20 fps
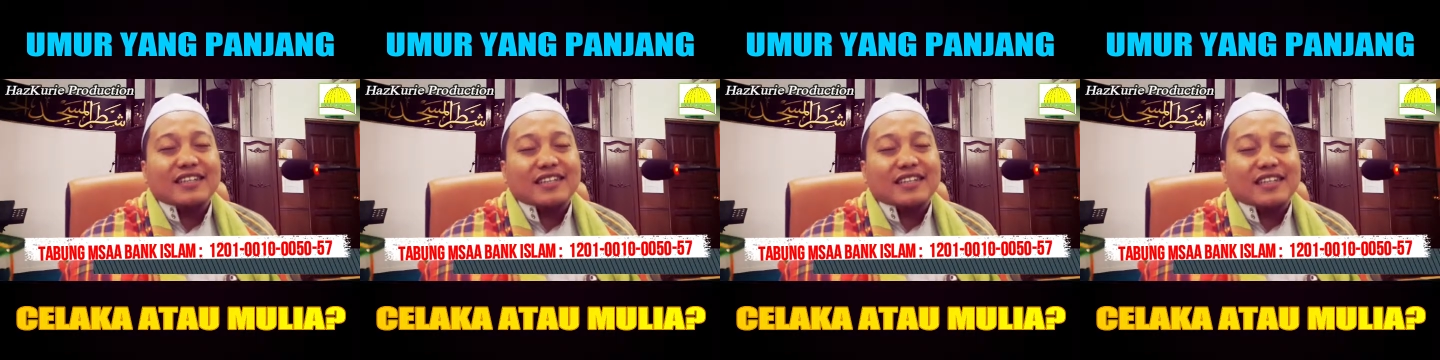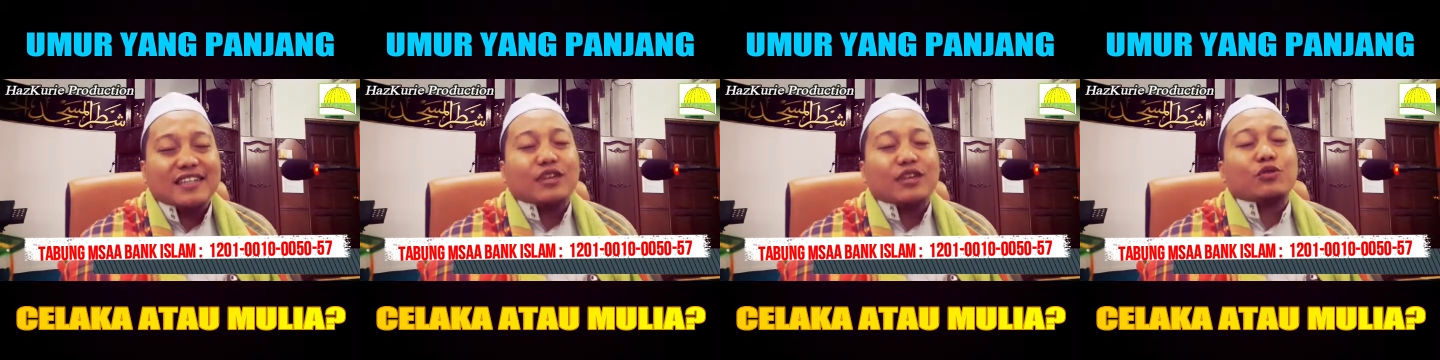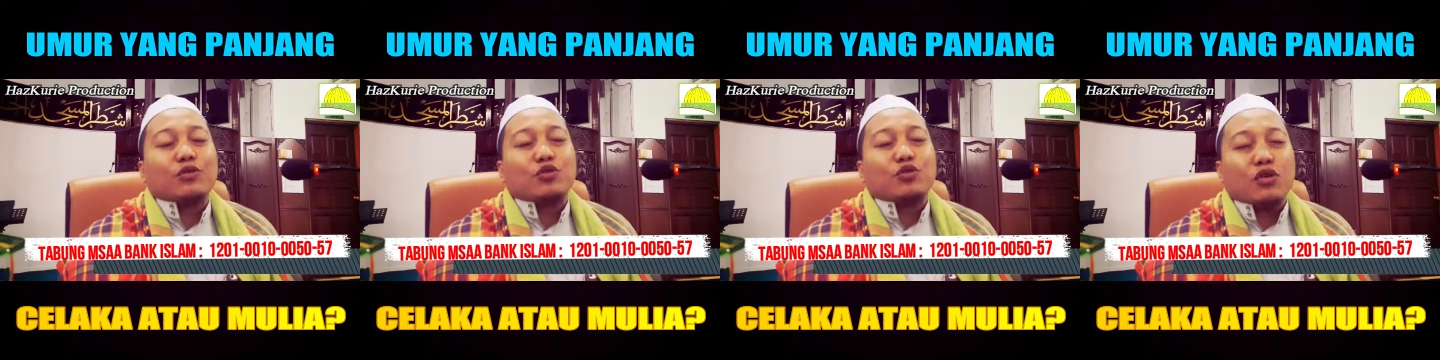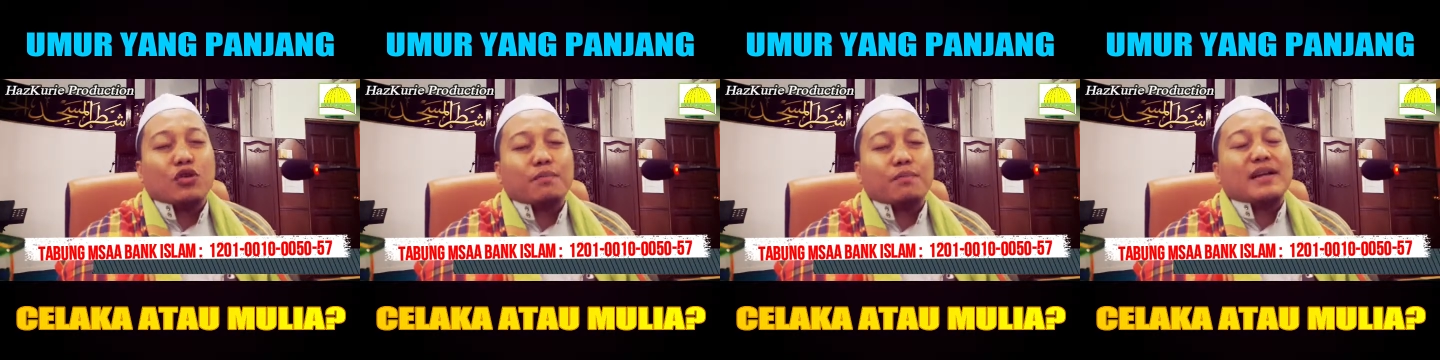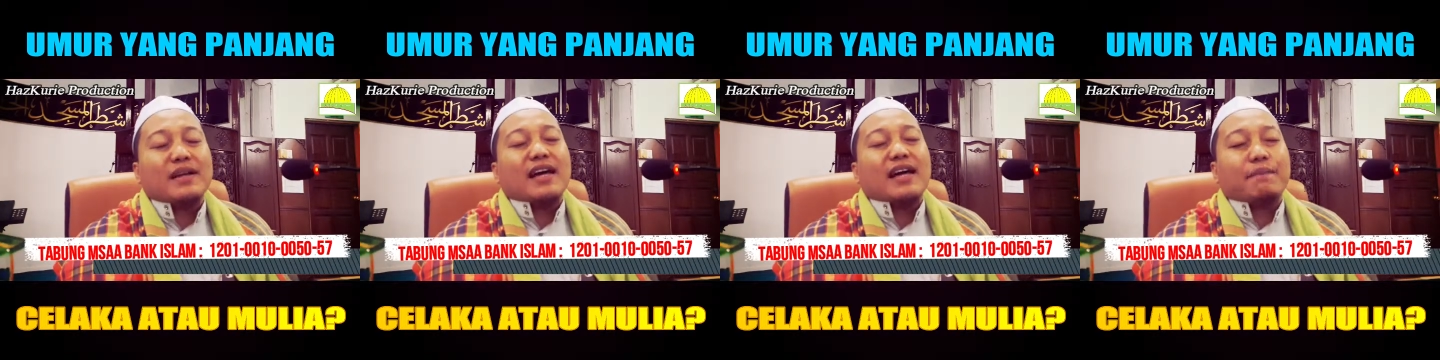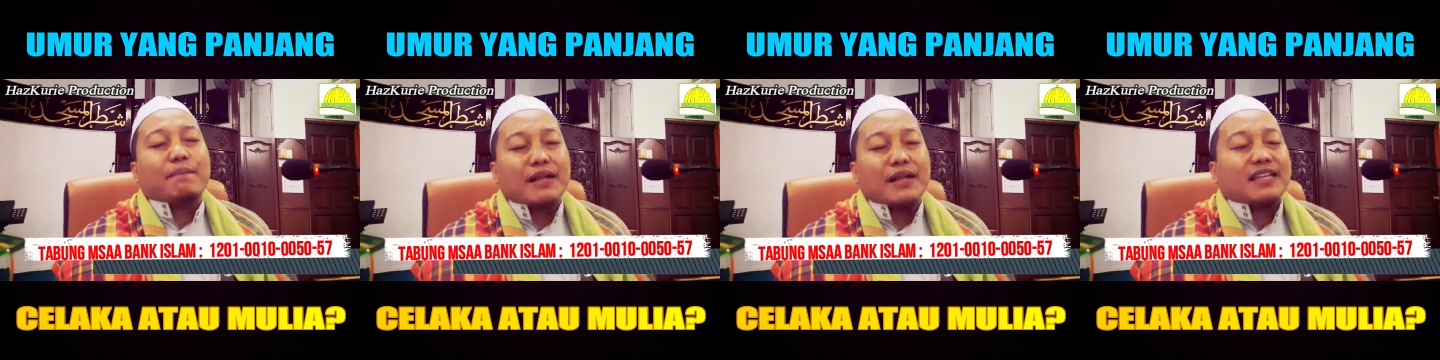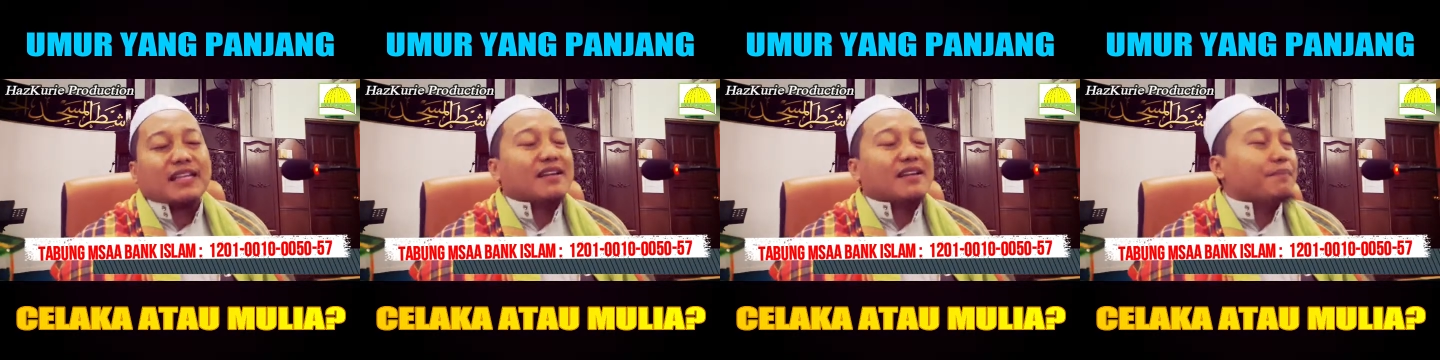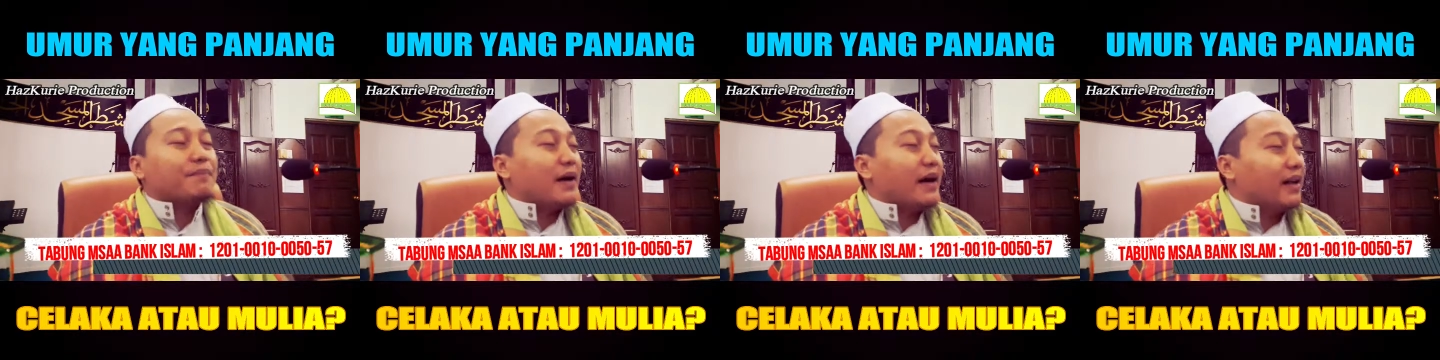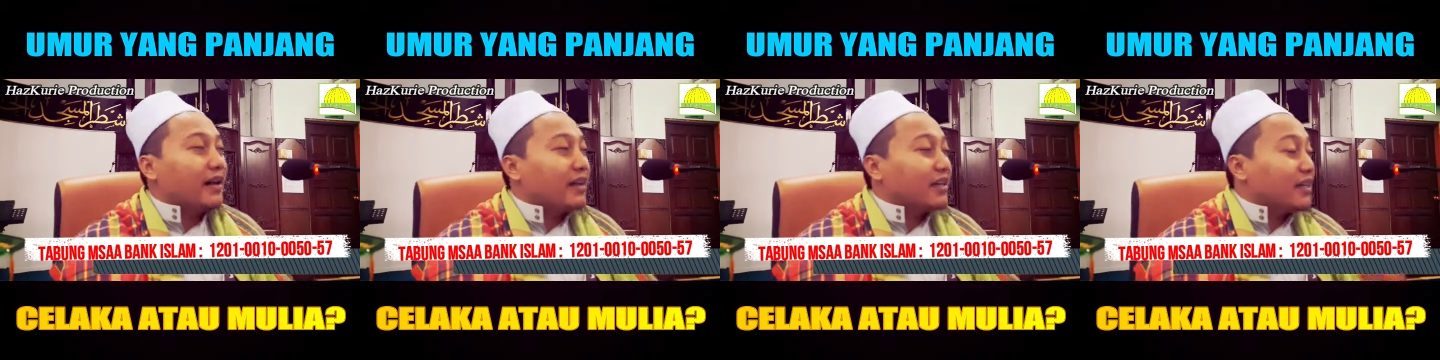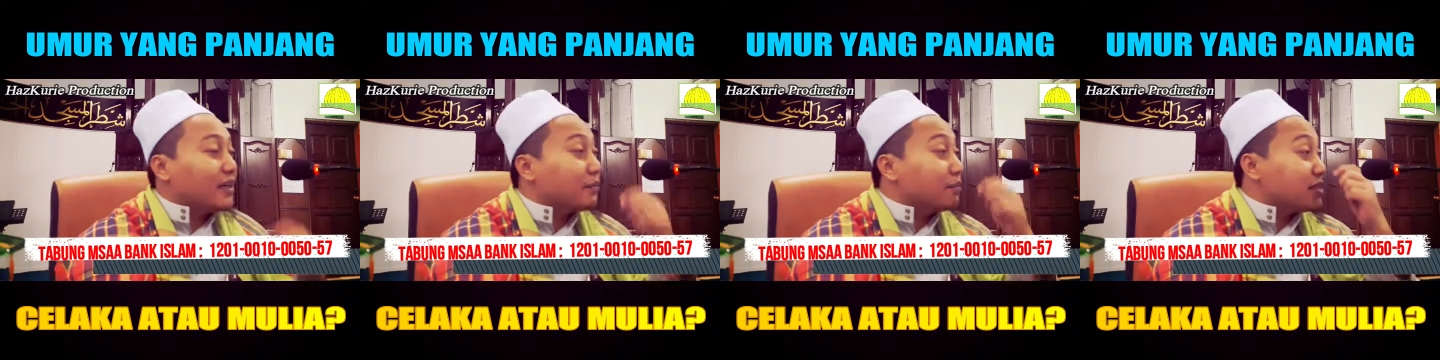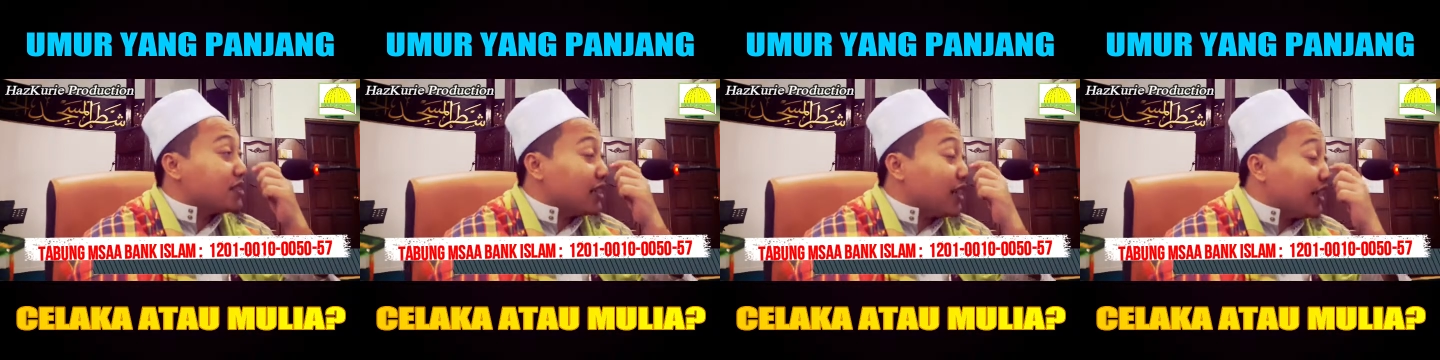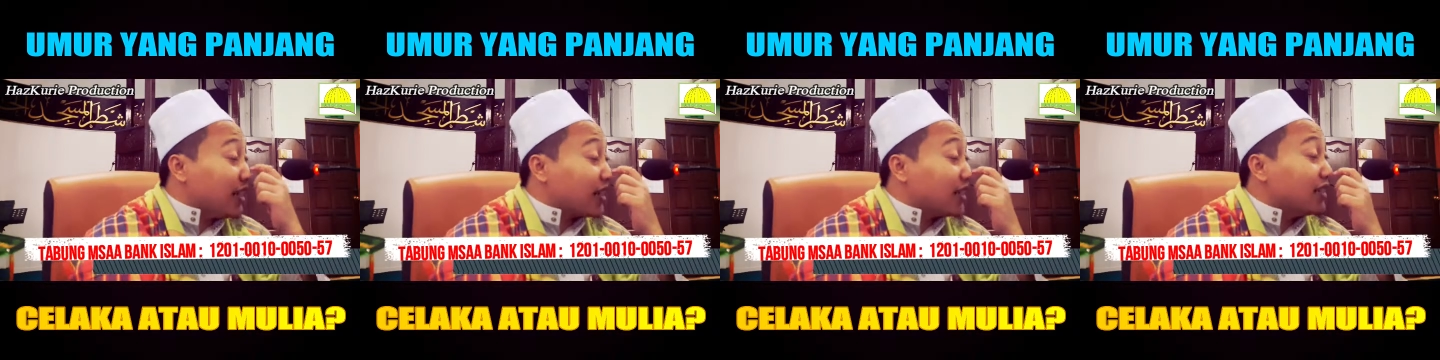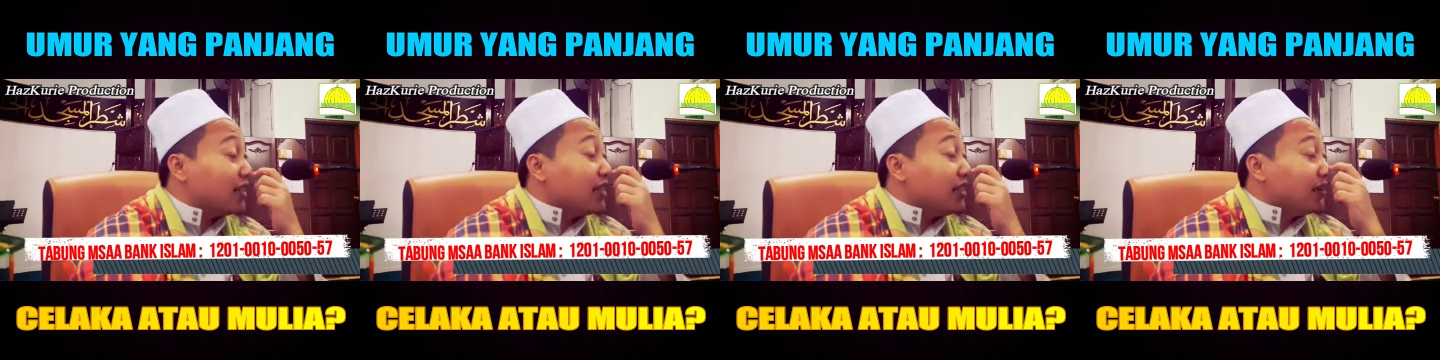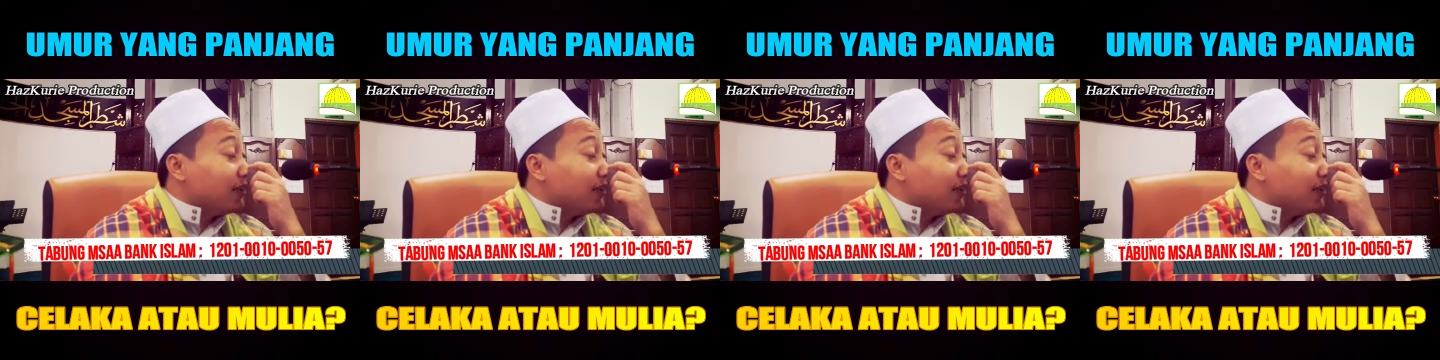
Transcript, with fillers: dan untuk mendapatkan pahala yang besar,